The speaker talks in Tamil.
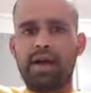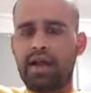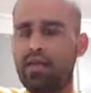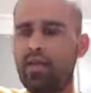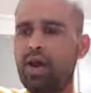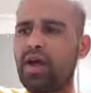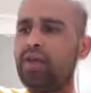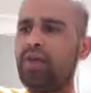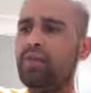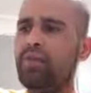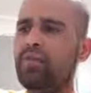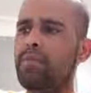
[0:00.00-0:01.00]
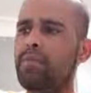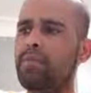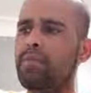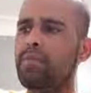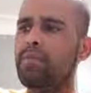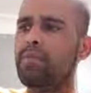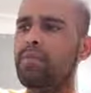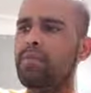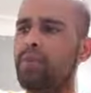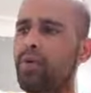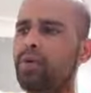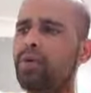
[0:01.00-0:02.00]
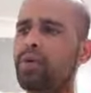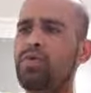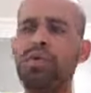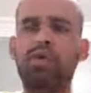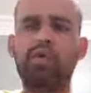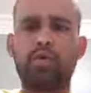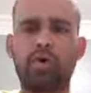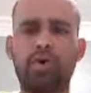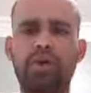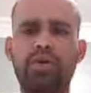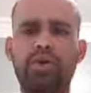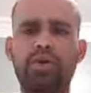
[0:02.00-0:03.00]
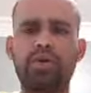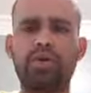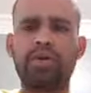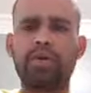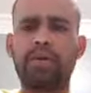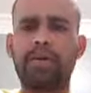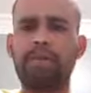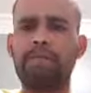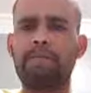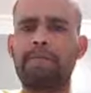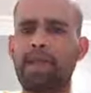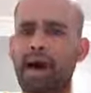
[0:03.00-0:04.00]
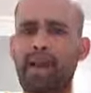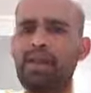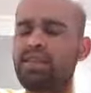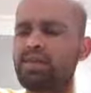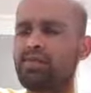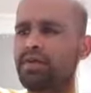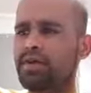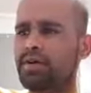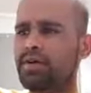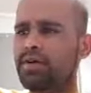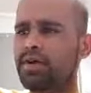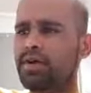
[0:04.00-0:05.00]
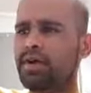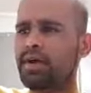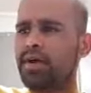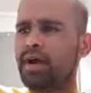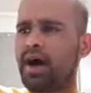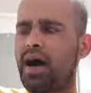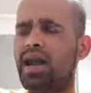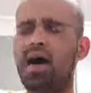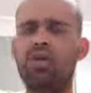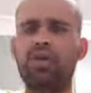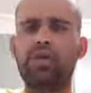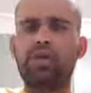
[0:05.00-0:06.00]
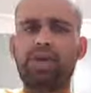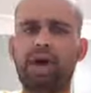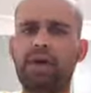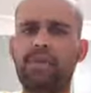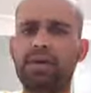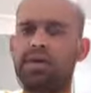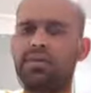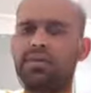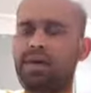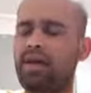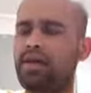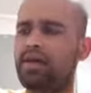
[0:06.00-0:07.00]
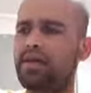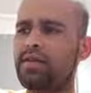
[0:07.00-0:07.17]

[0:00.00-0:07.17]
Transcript: இவ்வுலகில் போட்டி உண்டு போராமை உண்டு அனைத்தும் உண்டு ஆனால் ஒரு தாய் மட்டும்தான்